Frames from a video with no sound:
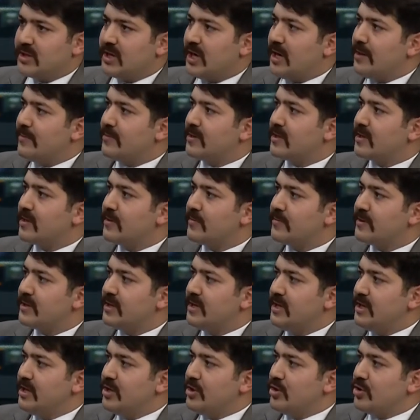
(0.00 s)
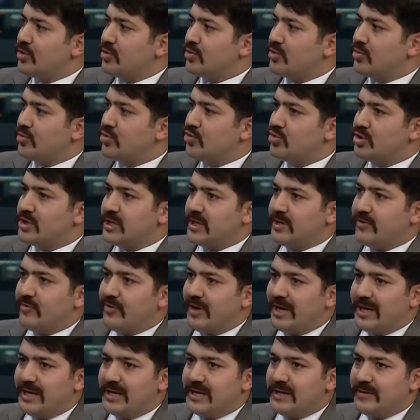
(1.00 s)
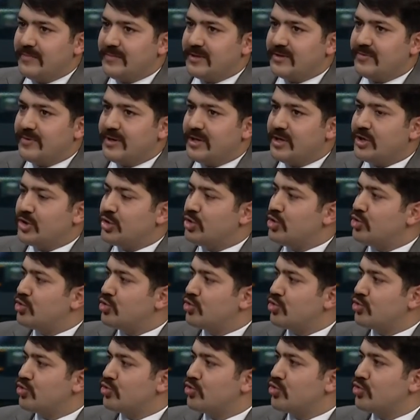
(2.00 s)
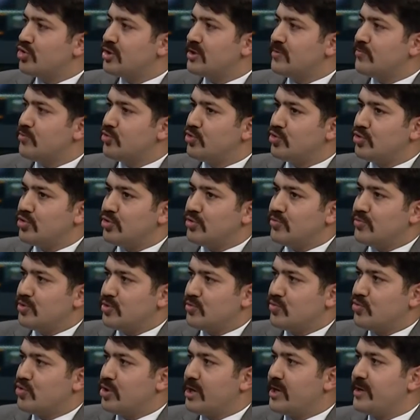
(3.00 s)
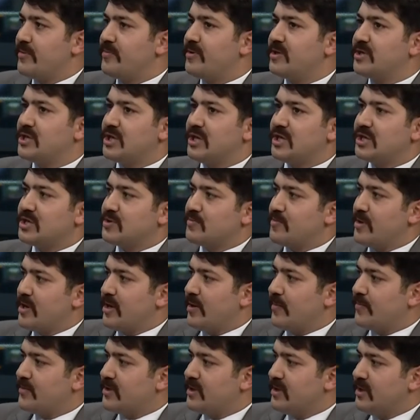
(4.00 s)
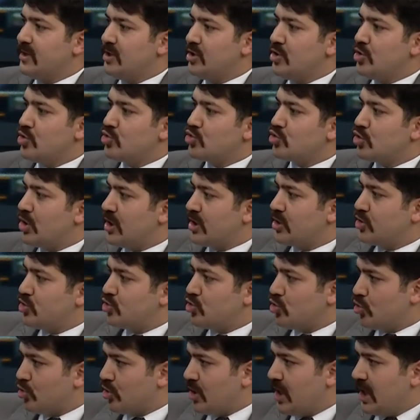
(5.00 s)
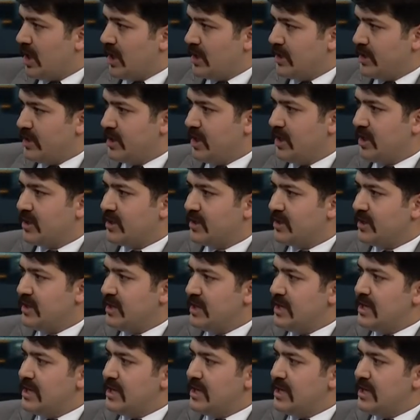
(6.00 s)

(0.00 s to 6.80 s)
Ama tabi Tunceli Valiliğimiz ve İl Kültür Turizm Müdürlüğümüz buraya bir çalışma yaptı. Şu anki son halini aldı.